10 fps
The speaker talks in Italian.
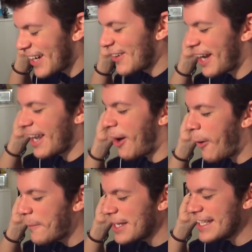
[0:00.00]
Allora, la
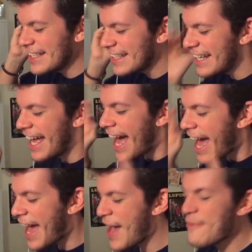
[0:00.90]
opening
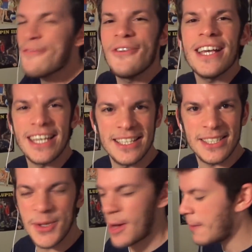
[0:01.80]
è
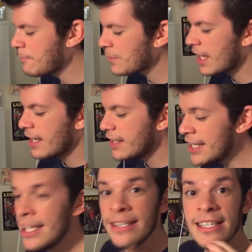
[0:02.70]
fighissima.
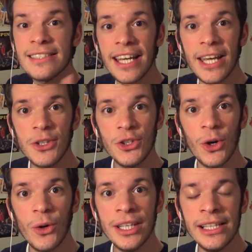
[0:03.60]
Il
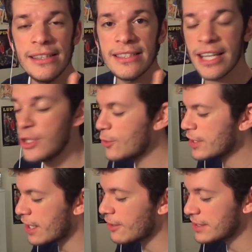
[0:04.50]
disegno, il disegno,
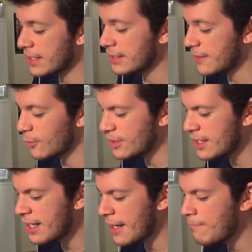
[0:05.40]
unica cosa che devo
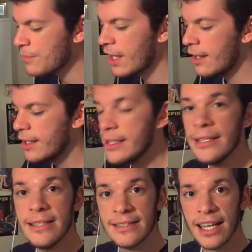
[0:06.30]
dire, il
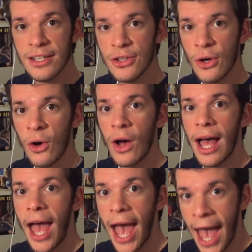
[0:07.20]
disegno
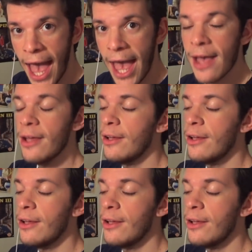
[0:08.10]
è